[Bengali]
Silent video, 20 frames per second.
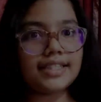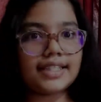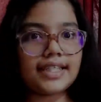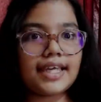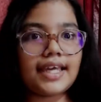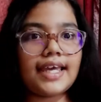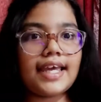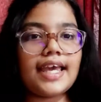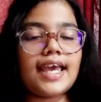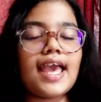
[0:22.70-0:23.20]

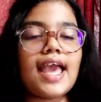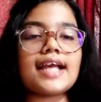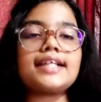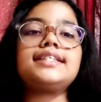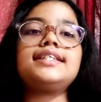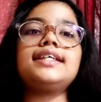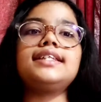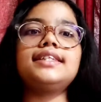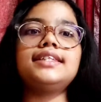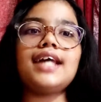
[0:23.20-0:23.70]
আজকে
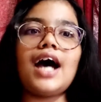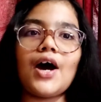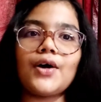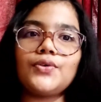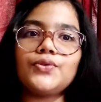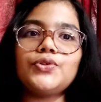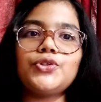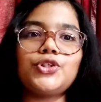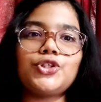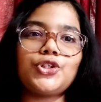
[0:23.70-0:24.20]
একটা
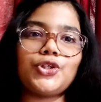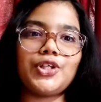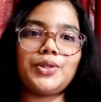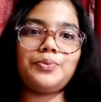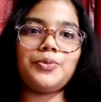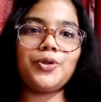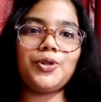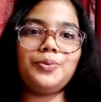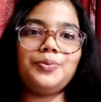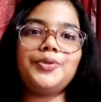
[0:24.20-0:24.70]
দারুণ স্টোরি
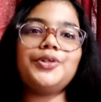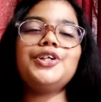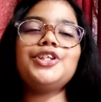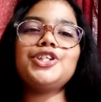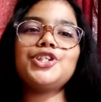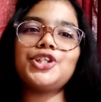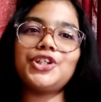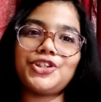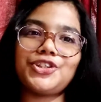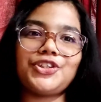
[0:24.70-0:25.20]
বলবো
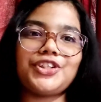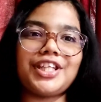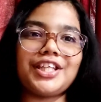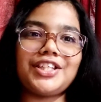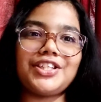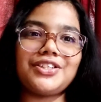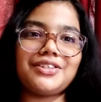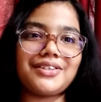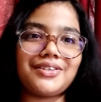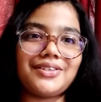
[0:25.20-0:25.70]

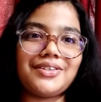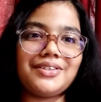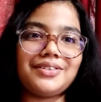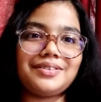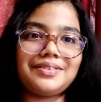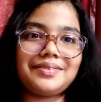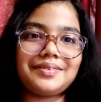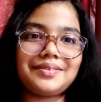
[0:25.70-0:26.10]
ছোটদের জন্য